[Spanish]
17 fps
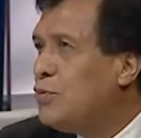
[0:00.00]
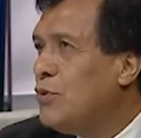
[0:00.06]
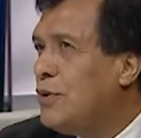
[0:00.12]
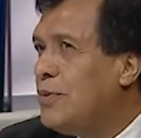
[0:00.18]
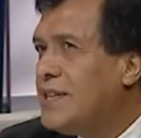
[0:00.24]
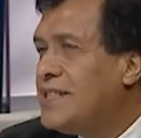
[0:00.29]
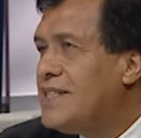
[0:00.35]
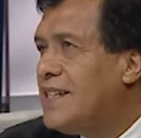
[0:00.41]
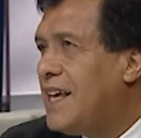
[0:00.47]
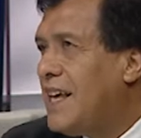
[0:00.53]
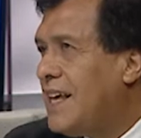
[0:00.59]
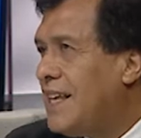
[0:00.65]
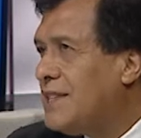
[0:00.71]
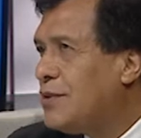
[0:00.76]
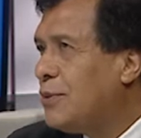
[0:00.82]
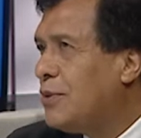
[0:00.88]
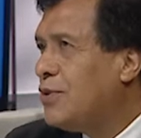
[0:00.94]

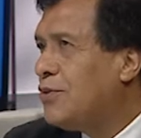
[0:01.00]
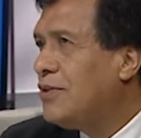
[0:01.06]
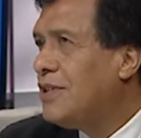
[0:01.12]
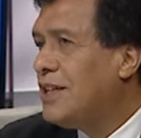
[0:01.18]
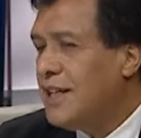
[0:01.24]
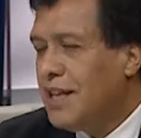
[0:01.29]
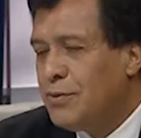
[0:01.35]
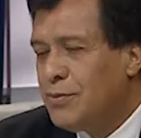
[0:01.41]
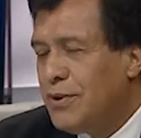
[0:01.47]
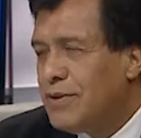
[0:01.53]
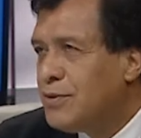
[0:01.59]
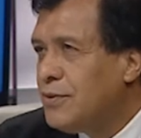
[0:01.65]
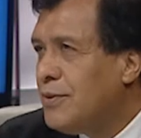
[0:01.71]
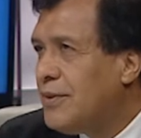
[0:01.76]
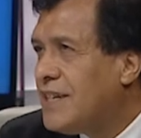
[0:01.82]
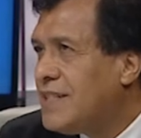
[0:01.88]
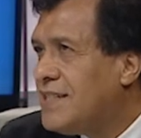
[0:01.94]
universidades, sobre todo desde las nuevas
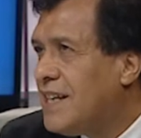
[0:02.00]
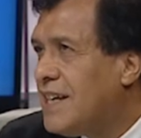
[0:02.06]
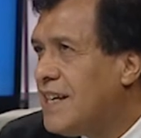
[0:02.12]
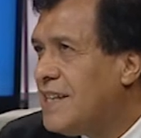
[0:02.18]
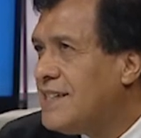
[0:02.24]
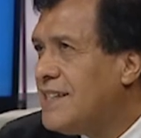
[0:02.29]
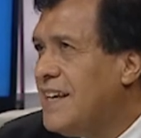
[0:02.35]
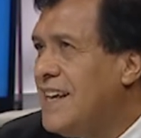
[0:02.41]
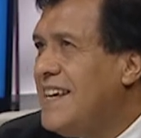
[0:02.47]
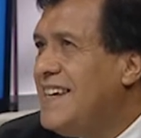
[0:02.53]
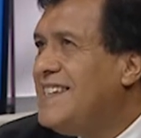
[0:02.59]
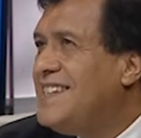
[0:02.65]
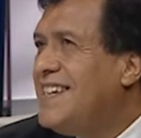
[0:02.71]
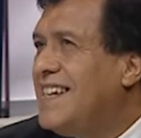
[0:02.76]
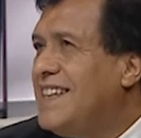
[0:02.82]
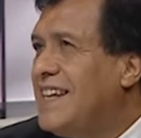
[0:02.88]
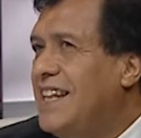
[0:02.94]
universidades,
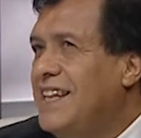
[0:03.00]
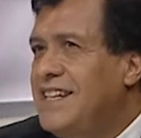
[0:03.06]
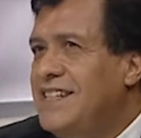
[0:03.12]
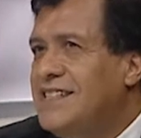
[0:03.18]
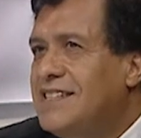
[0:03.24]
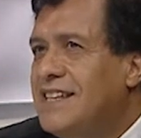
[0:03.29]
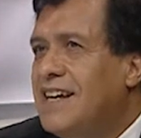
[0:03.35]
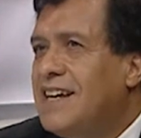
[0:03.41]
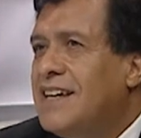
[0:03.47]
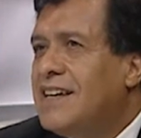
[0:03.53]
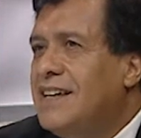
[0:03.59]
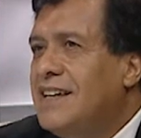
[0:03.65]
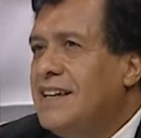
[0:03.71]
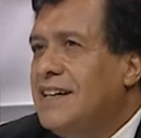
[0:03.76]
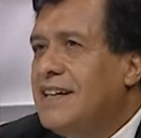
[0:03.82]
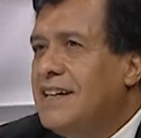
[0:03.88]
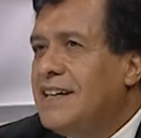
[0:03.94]
se analiza
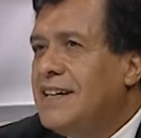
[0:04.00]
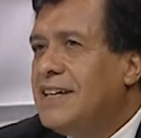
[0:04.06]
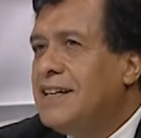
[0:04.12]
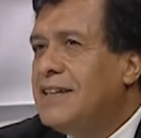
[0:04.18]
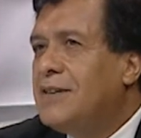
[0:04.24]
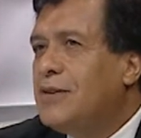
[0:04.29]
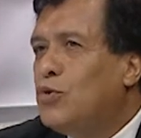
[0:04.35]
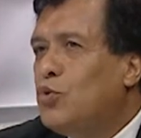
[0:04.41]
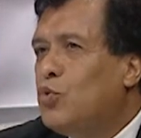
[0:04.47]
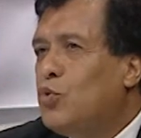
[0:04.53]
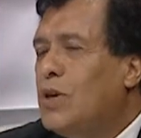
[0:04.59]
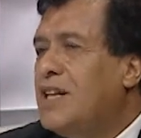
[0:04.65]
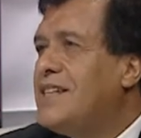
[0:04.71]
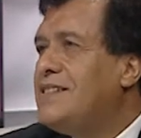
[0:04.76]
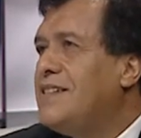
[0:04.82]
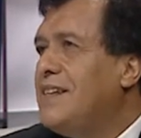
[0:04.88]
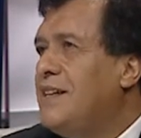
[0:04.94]
eh, cuál
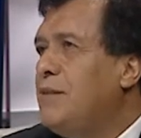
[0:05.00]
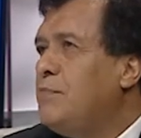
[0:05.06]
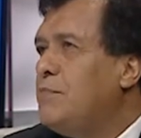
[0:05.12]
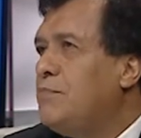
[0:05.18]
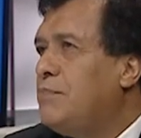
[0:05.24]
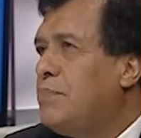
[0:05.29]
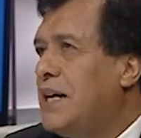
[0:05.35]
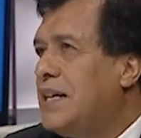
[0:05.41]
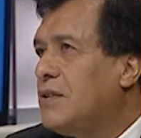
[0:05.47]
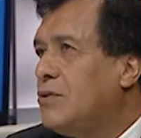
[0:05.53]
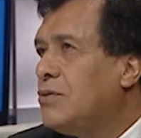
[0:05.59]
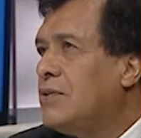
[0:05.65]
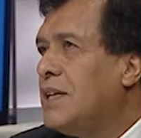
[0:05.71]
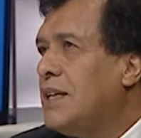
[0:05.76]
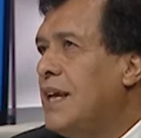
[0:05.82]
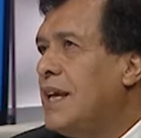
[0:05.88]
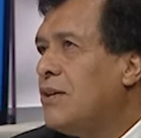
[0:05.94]
es el impacto
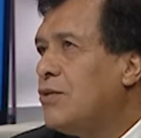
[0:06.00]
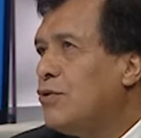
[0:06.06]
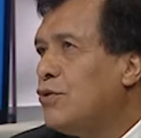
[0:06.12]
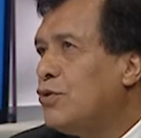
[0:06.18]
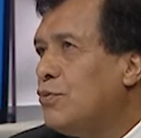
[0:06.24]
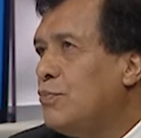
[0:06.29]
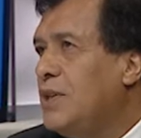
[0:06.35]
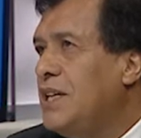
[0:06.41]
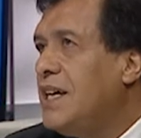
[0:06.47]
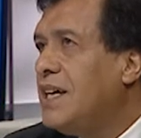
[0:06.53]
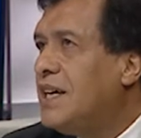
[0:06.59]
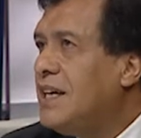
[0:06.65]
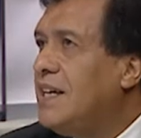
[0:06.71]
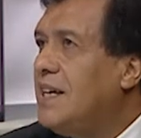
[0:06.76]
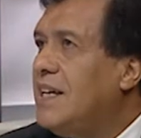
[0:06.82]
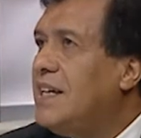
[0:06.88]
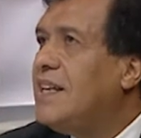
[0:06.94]
de la economía
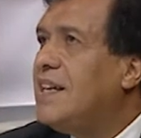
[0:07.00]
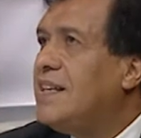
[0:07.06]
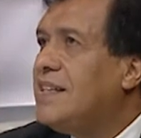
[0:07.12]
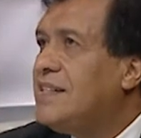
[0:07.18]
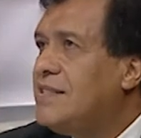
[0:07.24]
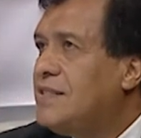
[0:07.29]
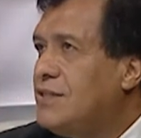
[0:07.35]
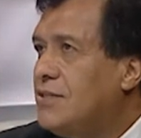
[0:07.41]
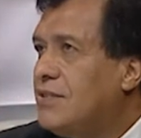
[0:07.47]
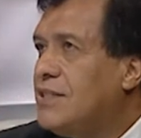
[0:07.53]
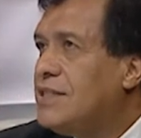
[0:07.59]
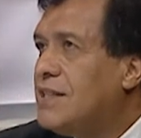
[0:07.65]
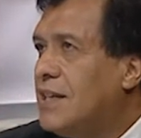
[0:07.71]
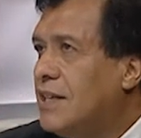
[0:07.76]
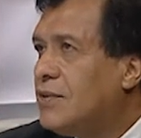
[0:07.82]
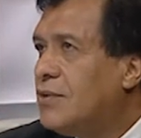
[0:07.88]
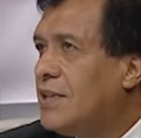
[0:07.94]
en las decisiones
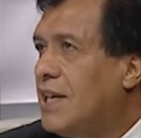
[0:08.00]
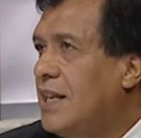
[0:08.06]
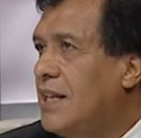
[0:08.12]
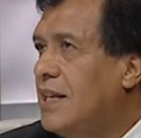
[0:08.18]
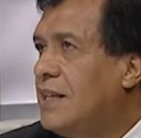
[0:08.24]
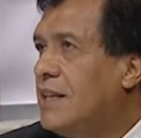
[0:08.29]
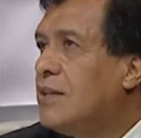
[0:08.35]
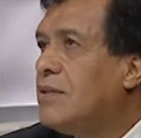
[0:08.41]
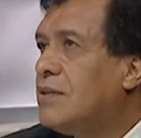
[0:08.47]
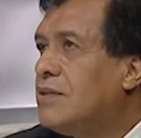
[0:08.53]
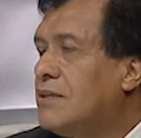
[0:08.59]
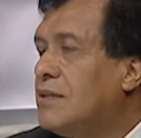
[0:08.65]
electorales de los